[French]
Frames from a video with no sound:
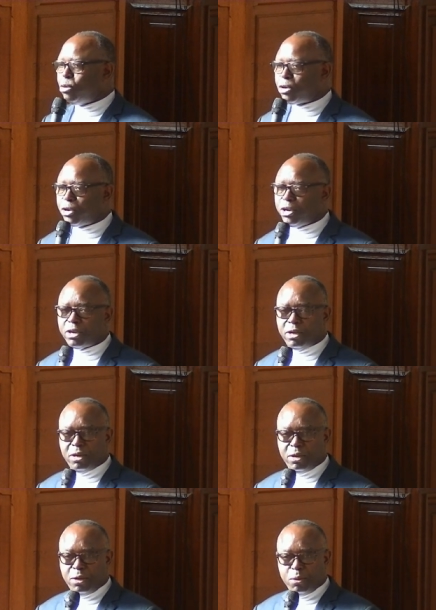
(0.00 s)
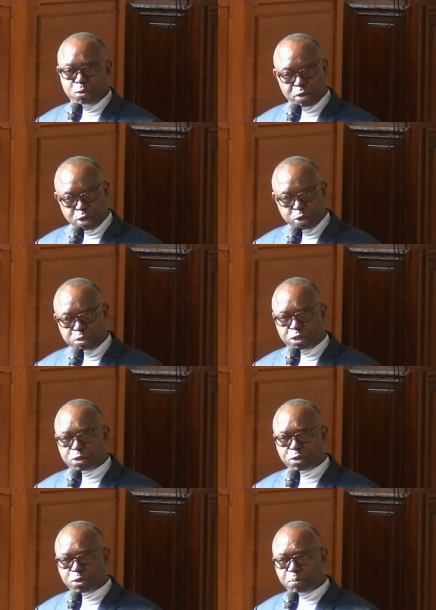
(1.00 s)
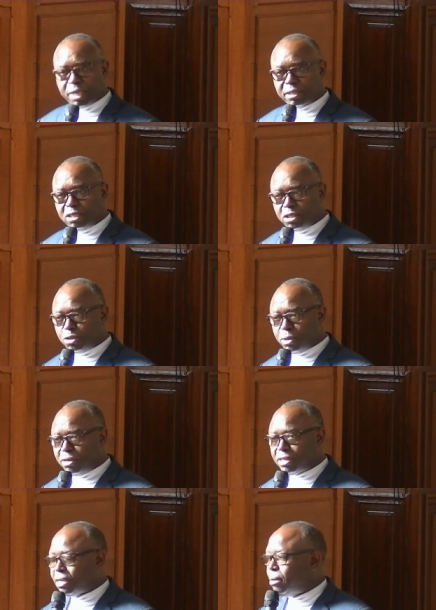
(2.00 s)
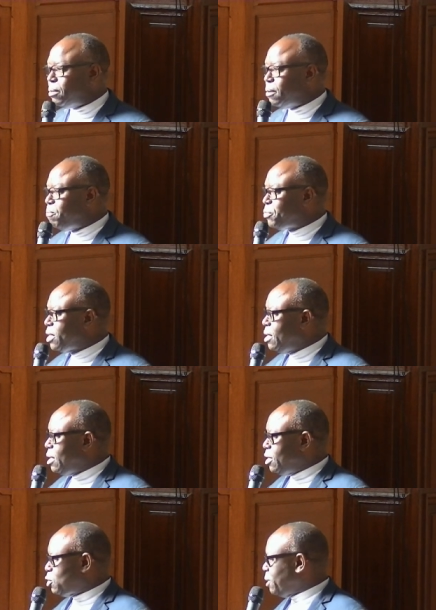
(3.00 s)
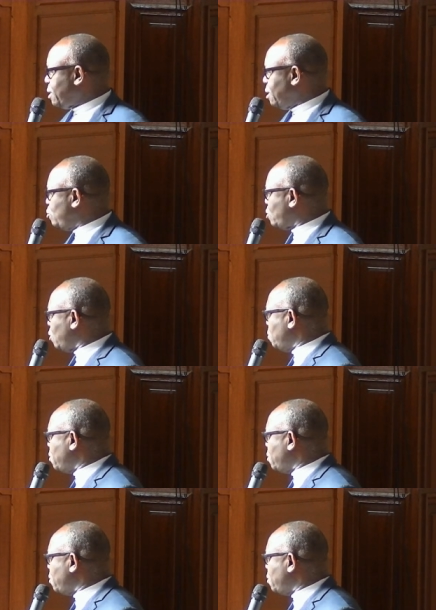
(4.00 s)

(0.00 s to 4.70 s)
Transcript: à mon cœur pour que nous puissions partager cela ensemble. Et ce matin, nous allons